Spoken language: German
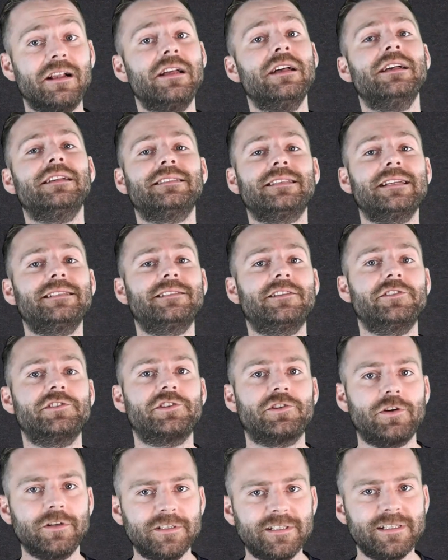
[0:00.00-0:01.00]
Setzt euch
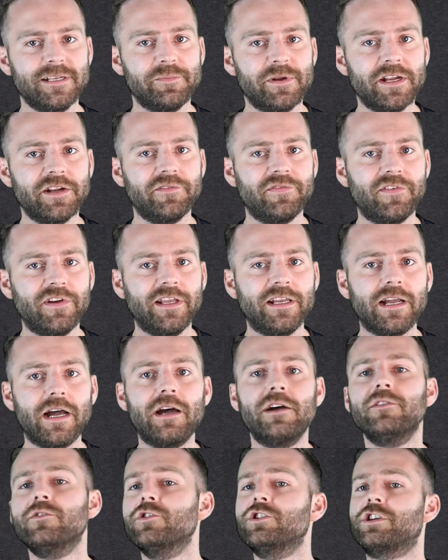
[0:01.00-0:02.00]
trotzdem in den Flieger
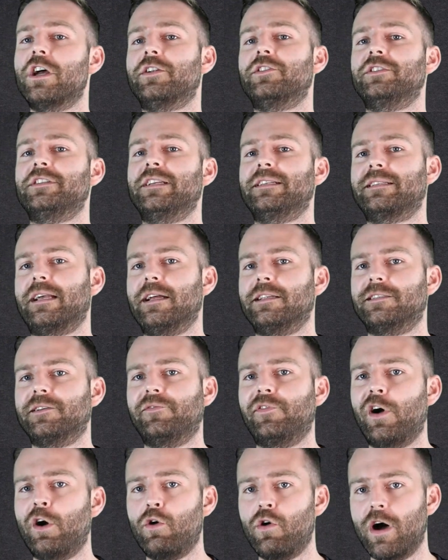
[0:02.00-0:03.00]
und schaut euch das Ganze
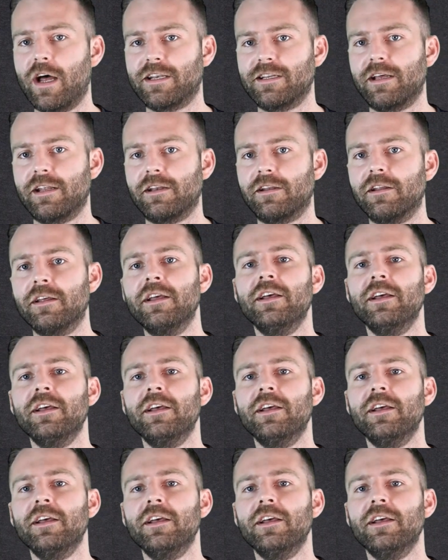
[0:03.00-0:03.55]
vor Ort an.